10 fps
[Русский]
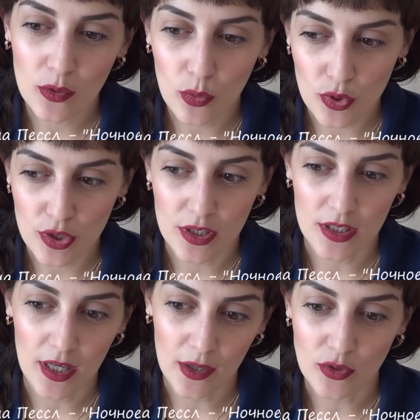Тоже
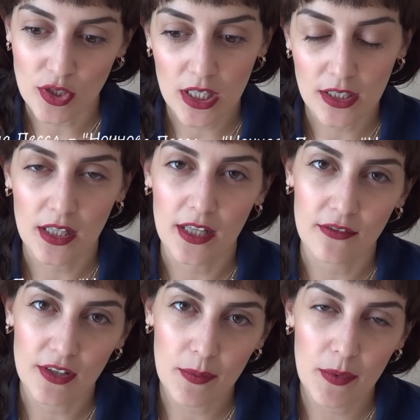я ее нашла на
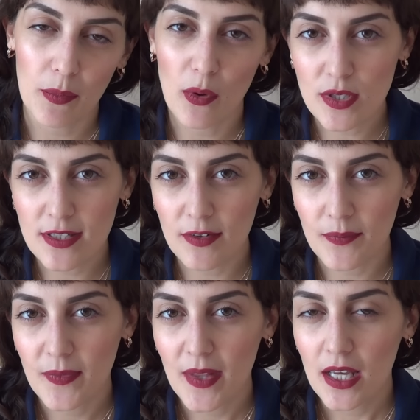Лайвлибе по отзывам.